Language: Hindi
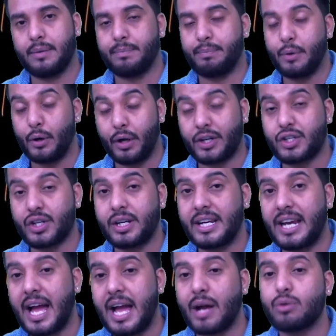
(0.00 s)
प्रोडक्शन
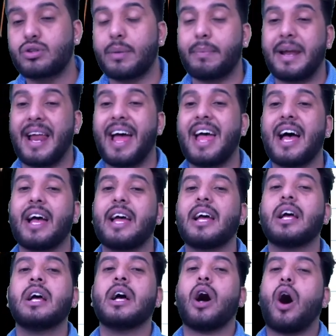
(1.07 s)
किया है उसे बनाया है
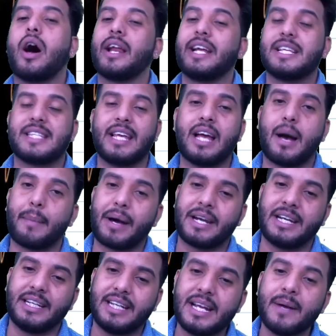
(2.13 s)
और इसे हमारे
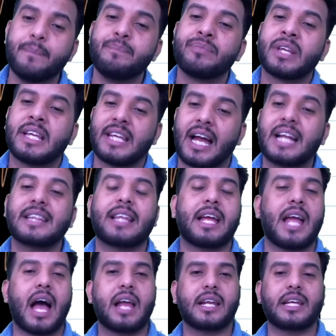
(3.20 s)
लिए यहाँ
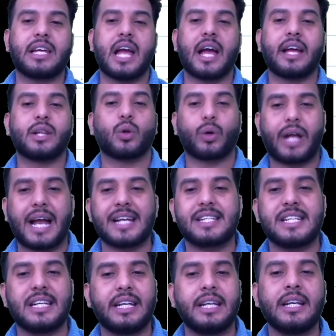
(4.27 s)
तैयार किया है तो
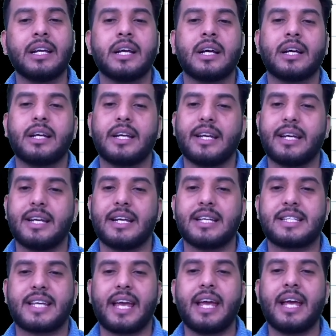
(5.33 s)
कैंटिलीन
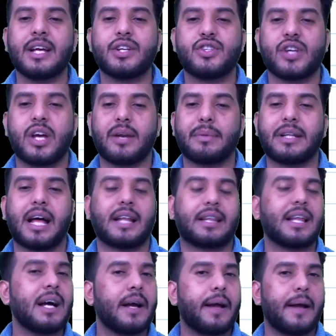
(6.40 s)
इसके
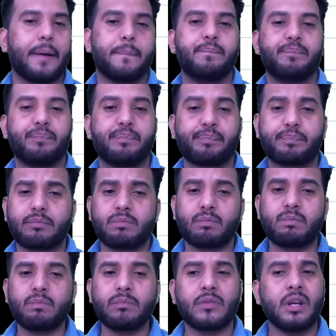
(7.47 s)
जन्मदाता हैं
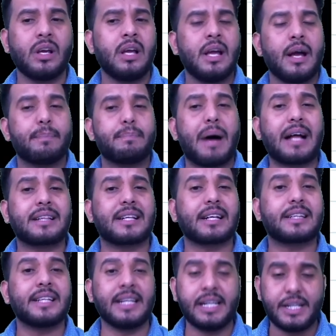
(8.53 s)
बात करते हैं